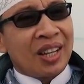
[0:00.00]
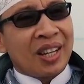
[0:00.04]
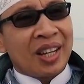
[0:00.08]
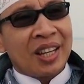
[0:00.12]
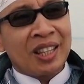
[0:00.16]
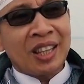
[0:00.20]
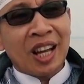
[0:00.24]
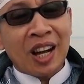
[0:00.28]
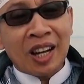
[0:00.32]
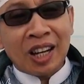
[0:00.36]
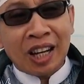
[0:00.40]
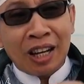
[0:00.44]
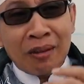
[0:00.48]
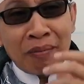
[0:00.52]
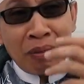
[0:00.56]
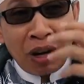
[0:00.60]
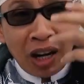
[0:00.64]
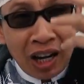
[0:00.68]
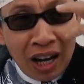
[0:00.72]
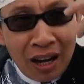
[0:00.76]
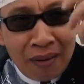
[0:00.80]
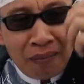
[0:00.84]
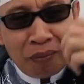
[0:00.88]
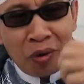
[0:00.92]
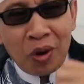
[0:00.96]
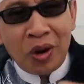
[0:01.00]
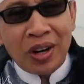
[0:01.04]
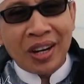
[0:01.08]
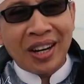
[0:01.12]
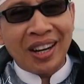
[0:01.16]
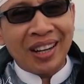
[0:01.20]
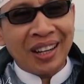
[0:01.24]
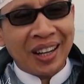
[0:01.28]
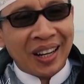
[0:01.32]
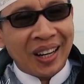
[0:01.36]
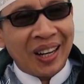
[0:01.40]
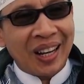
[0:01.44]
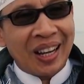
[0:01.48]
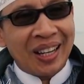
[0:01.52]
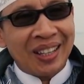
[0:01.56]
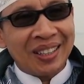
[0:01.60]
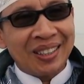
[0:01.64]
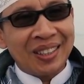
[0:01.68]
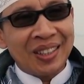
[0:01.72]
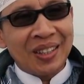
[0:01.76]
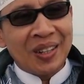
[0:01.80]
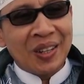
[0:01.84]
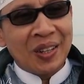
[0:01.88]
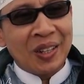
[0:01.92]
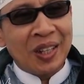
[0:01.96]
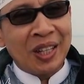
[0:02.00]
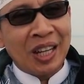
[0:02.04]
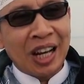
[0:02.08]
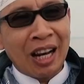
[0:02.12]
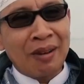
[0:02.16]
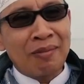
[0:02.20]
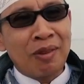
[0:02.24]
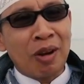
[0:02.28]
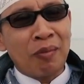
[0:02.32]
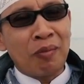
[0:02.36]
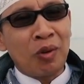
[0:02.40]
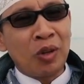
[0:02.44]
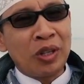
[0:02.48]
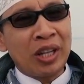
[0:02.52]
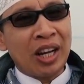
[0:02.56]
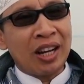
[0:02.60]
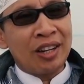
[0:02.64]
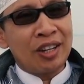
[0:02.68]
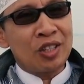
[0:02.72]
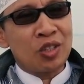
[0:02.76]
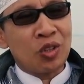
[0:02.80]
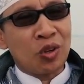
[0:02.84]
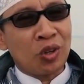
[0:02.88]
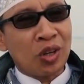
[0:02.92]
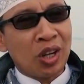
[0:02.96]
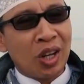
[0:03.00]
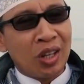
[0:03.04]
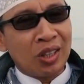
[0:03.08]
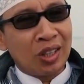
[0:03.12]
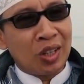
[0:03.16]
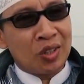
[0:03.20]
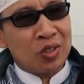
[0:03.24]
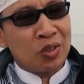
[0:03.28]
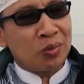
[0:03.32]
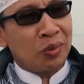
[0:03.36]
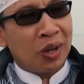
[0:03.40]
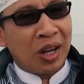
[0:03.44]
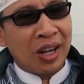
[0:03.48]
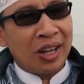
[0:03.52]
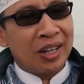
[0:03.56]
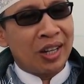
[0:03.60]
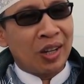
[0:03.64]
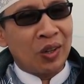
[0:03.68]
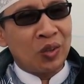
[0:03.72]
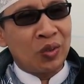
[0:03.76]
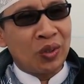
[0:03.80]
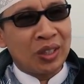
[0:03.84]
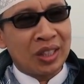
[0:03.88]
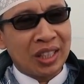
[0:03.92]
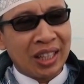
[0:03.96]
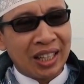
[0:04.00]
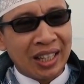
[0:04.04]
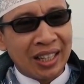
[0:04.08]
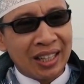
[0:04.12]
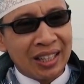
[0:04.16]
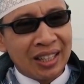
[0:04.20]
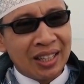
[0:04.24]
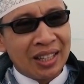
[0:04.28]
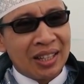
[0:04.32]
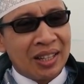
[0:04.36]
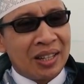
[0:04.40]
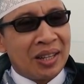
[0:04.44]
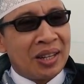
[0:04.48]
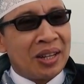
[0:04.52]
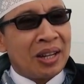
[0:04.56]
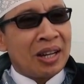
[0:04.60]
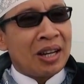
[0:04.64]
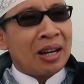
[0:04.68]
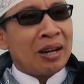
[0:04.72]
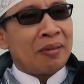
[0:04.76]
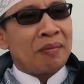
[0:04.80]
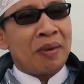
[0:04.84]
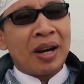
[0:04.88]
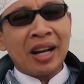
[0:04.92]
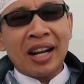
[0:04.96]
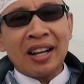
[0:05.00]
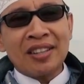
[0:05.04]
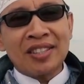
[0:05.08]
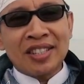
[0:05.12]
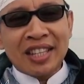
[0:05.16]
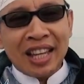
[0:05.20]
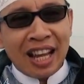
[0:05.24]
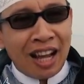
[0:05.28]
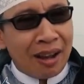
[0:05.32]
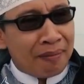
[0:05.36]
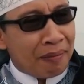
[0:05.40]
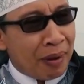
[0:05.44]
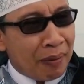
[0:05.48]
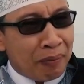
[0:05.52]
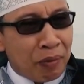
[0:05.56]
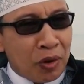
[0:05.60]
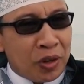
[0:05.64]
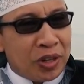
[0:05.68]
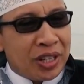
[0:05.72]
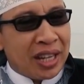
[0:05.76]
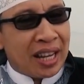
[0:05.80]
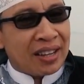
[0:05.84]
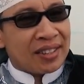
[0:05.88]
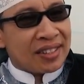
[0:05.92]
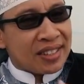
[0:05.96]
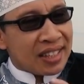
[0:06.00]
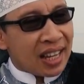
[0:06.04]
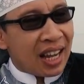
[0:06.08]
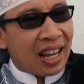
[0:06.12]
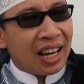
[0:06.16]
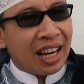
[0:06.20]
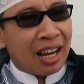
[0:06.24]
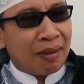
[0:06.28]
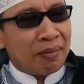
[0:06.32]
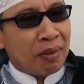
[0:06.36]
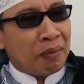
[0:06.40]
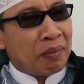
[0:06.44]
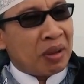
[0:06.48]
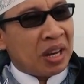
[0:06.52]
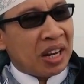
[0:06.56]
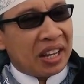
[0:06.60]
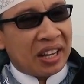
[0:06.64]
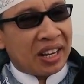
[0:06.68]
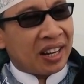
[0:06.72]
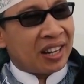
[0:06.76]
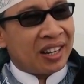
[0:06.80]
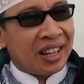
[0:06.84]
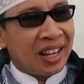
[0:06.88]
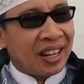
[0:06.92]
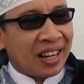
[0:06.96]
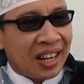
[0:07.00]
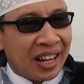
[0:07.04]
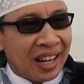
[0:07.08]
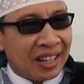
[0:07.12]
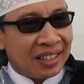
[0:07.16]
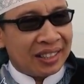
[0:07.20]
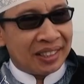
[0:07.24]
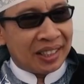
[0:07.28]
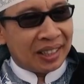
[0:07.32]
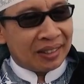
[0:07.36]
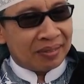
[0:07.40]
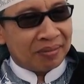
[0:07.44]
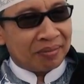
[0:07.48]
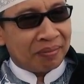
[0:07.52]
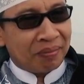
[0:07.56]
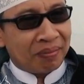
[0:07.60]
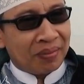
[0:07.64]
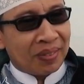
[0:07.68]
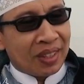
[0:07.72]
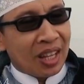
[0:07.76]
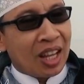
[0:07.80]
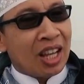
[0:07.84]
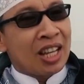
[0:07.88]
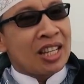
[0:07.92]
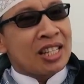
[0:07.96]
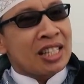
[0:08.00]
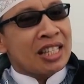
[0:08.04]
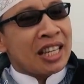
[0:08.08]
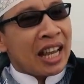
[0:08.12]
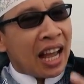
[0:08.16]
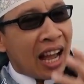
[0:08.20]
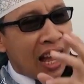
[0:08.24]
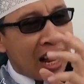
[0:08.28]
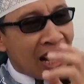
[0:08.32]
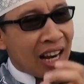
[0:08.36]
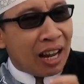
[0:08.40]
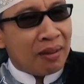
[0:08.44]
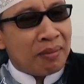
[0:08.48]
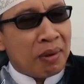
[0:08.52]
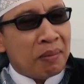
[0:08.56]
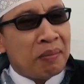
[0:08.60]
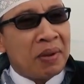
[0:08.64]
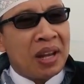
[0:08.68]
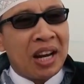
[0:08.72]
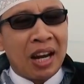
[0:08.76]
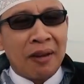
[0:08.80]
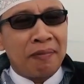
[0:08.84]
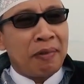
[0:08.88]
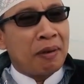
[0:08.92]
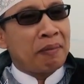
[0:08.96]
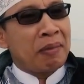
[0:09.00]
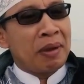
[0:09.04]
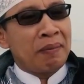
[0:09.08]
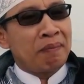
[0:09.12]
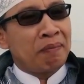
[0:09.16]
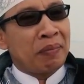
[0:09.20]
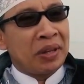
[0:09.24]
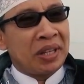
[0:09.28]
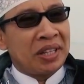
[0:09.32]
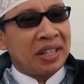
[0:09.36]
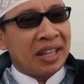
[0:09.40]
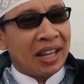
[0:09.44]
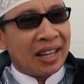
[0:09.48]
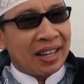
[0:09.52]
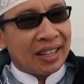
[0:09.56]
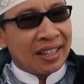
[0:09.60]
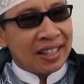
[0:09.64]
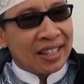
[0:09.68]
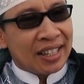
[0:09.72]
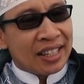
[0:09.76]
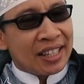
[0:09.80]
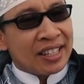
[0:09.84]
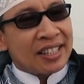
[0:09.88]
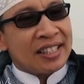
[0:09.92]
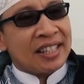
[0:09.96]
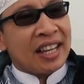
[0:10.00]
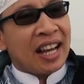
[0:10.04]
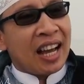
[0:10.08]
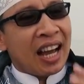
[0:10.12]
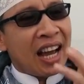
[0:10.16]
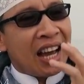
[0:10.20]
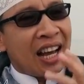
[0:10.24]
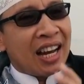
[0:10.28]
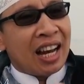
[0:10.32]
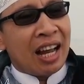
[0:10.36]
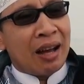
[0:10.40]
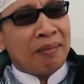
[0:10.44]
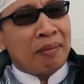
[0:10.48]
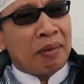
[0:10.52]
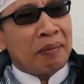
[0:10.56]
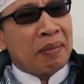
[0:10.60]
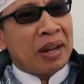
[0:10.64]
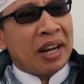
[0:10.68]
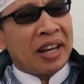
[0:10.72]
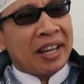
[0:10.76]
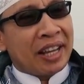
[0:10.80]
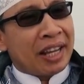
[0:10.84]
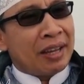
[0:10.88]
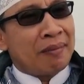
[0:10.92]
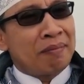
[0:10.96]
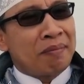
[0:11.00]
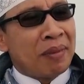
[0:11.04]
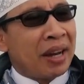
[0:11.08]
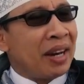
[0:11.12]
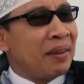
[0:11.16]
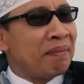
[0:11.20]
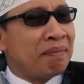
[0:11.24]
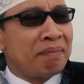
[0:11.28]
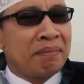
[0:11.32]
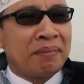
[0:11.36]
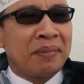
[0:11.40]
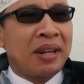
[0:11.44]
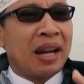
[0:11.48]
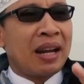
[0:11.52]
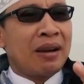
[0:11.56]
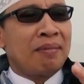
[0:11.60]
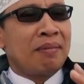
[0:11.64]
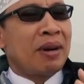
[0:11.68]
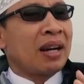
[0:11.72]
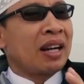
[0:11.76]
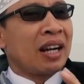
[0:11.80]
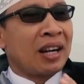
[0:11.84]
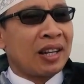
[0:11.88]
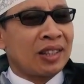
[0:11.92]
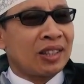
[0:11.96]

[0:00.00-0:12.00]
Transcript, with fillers: Kita akan berlabuh dan kelak di dalam kemuliaan di surga Allah Subhanahu wa taala. Maka siapapun yang salah memilih kendaraannya, salah memilih pemimpinnya, salah memilih imannya, maka